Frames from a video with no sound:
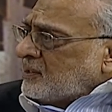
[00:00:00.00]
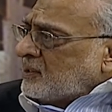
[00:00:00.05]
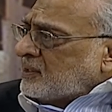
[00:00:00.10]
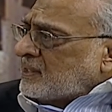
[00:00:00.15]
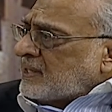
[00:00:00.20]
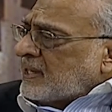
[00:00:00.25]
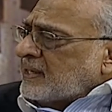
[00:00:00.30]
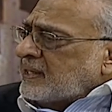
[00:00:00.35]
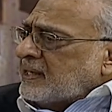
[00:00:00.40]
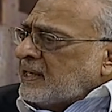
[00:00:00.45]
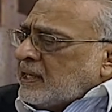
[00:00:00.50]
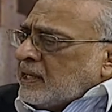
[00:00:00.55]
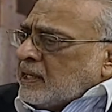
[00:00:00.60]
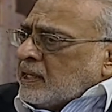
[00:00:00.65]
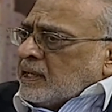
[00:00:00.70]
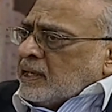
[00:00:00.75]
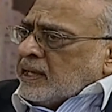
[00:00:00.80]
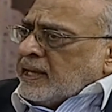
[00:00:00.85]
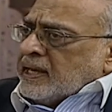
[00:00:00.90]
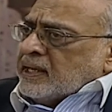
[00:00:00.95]
ताकि
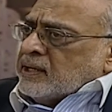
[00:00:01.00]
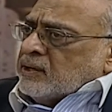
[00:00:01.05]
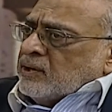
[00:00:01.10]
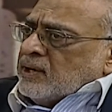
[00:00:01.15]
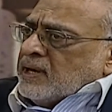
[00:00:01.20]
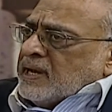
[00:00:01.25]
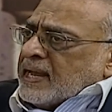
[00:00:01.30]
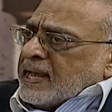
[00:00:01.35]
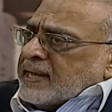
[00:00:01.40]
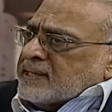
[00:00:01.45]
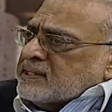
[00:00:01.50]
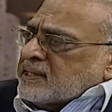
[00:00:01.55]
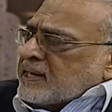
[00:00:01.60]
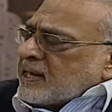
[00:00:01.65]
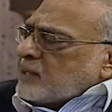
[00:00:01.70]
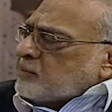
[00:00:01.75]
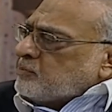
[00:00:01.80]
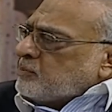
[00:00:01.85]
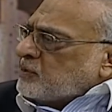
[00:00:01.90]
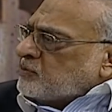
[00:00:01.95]
एक रिलैक्स
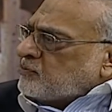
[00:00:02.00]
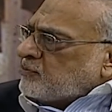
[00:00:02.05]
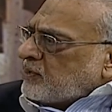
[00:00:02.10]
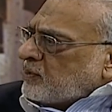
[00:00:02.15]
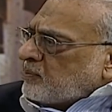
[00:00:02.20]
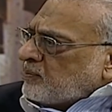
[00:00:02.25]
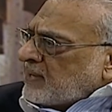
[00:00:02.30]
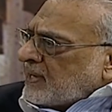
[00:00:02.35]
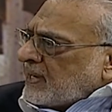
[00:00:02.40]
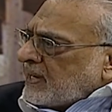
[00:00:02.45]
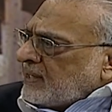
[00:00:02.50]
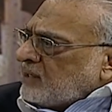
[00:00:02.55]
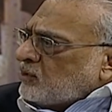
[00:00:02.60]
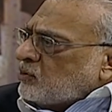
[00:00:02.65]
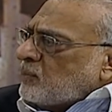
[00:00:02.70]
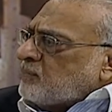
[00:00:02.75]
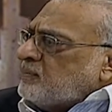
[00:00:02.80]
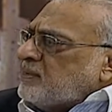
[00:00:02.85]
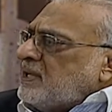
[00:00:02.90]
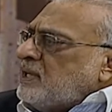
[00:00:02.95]
एटमोसफेयर में आए
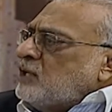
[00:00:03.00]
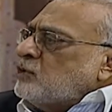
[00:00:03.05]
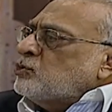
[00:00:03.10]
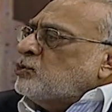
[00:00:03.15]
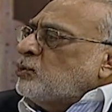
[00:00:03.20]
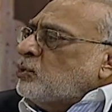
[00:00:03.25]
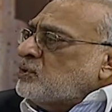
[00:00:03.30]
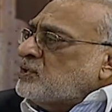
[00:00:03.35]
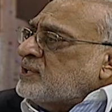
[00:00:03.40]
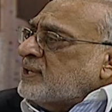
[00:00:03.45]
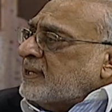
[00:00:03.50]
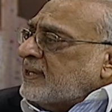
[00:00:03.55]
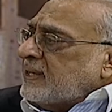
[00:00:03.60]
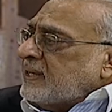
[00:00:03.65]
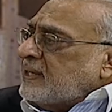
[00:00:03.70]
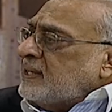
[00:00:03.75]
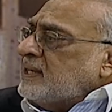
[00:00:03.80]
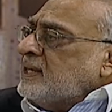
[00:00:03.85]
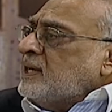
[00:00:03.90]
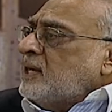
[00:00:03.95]
तो अपने लिए सोच
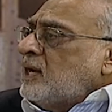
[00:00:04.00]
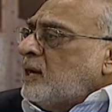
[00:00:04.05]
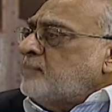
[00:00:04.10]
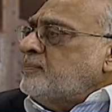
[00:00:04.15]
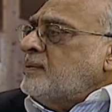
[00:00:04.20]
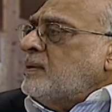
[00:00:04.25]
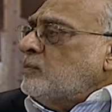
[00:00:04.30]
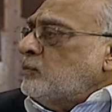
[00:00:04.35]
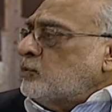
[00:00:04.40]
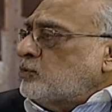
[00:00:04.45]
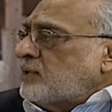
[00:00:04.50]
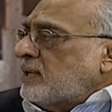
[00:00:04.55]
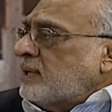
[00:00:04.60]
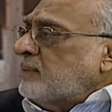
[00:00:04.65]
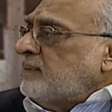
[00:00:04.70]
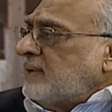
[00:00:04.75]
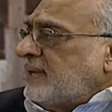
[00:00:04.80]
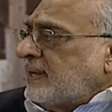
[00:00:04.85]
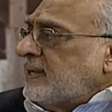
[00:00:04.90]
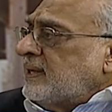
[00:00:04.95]
सकेंगे अपना
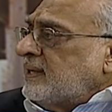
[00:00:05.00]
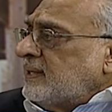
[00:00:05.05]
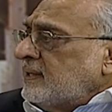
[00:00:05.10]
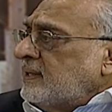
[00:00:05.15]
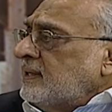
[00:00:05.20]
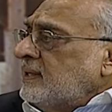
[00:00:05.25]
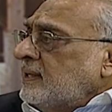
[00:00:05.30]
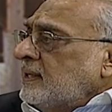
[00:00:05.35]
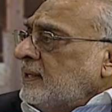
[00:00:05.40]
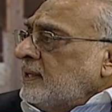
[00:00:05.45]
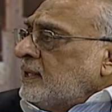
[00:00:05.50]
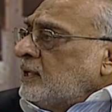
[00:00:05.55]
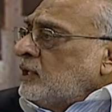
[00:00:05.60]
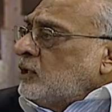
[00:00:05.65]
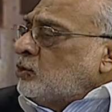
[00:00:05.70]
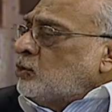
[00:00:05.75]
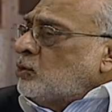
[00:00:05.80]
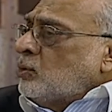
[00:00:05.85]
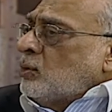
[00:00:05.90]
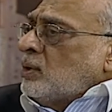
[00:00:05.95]
मुस्तबिल के लिए सही
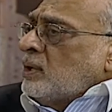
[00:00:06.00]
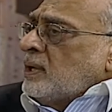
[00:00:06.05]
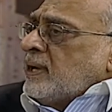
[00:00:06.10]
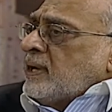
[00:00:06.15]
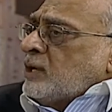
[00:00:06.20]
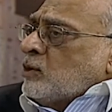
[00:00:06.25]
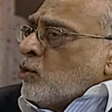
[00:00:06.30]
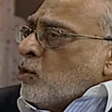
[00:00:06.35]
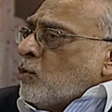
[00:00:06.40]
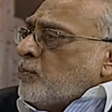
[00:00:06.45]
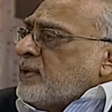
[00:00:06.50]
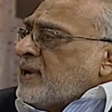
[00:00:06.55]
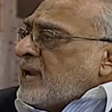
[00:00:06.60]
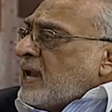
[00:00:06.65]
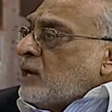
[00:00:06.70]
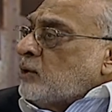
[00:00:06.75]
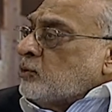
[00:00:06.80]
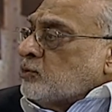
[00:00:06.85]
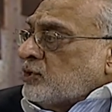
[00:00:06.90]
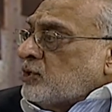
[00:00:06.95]
तो एक ओपन
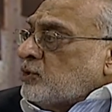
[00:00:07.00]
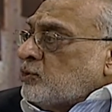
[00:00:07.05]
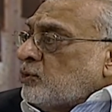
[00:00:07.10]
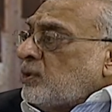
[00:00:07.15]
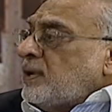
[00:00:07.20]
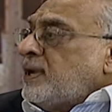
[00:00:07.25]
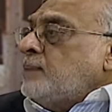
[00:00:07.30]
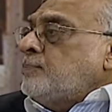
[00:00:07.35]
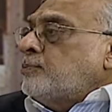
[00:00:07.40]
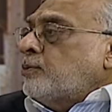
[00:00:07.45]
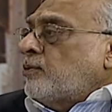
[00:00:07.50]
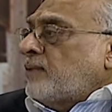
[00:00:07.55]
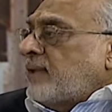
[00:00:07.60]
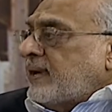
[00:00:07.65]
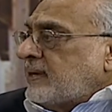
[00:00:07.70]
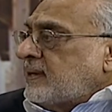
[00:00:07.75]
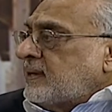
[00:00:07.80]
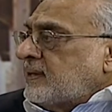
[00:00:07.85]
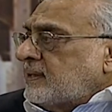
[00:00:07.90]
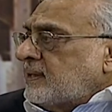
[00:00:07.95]
हाउस है जो नहीं
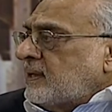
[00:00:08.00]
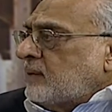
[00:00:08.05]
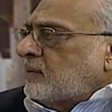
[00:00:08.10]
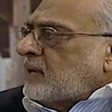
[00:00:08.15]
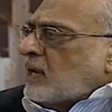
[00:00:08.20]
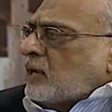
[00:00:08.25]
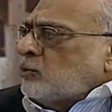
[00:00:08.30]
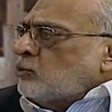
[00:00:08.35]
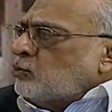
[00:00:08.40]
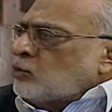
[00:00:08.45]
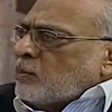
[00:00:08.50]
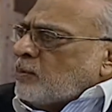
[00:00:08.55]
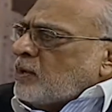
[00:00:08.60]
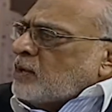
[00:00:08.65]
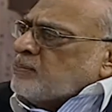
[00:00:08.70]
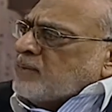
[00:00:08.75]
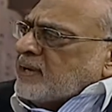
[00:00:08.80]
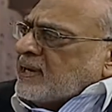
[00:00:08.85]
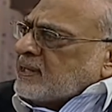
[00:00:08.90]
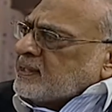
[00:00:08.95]
प्रोवाइड करते हैं हम कानून तो बहुत
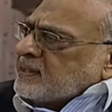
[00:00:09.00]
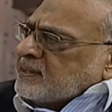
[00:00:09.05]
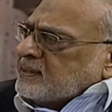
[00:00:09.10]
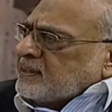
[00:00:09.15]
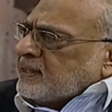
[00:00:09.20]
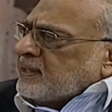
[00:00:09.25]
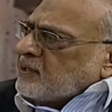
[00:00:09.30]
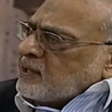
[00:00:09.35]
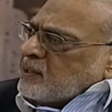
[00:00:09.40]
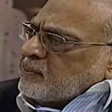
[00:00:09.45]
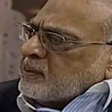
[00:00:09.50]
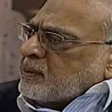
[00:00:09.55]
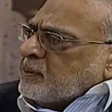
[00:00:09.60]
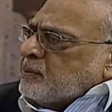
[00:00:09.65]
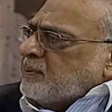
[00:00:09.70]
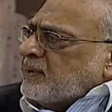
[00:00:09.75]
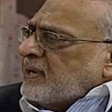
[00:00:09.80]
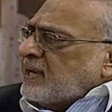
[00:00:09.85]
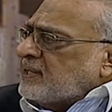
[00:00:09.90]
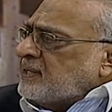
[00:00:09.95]
बना देते हैं रेप हाँ। के भी
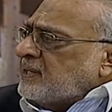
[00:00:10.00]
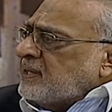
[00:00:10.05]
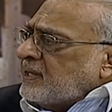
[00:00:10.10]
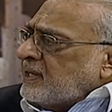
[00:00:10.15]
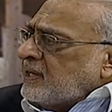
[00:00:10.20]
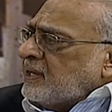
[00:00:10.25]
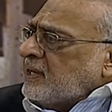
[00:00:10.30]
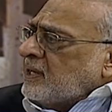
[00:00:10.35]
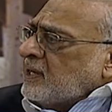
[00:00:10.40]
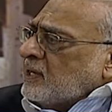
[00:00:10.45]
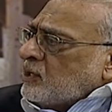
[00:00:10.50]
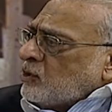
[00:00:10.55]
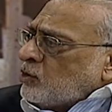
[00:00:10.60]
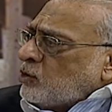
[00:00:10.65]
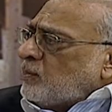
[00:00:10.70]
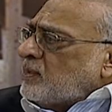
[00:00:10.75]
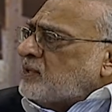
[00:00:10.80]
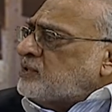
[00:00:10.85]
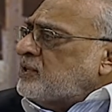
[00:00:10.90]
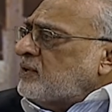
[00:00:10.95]
बना देंगे
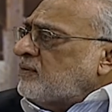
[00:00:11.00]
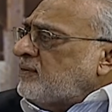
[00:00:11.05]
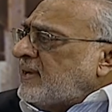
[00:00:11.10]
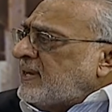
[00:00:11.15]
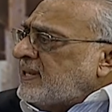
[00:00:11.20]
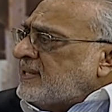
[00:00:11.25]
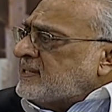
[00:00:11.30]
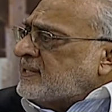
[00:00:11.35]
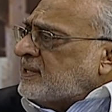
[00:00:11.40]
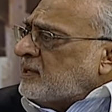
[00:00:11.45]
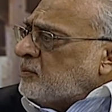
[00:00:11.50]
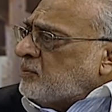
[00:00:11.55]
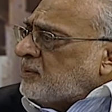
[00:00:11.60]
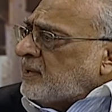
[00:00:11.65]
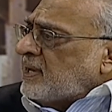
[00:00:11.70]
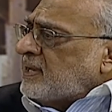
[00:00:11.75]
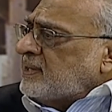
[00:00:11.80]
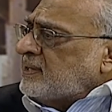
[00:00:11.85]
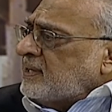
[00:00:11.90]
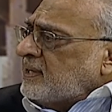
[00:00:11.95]
डोमेस्टिक वायलेंस के भी
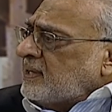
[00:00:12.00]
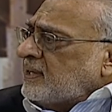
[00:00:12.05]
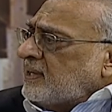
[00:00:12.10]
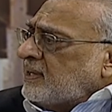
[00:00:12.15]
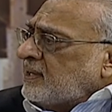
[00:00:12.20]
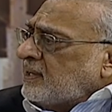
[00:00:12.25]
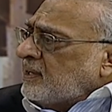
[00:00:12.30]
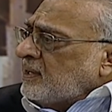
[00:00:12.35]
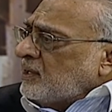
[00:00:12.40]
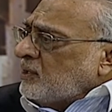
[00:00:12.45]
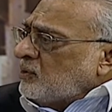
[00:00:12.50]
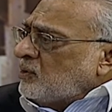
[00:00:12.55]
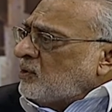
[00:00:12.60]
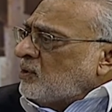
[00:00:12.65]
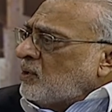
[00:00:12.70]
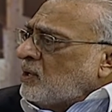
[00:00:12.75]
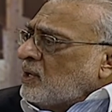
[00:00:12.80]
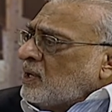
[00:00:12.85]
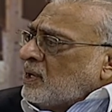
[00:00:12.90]
बना देंगे यू नो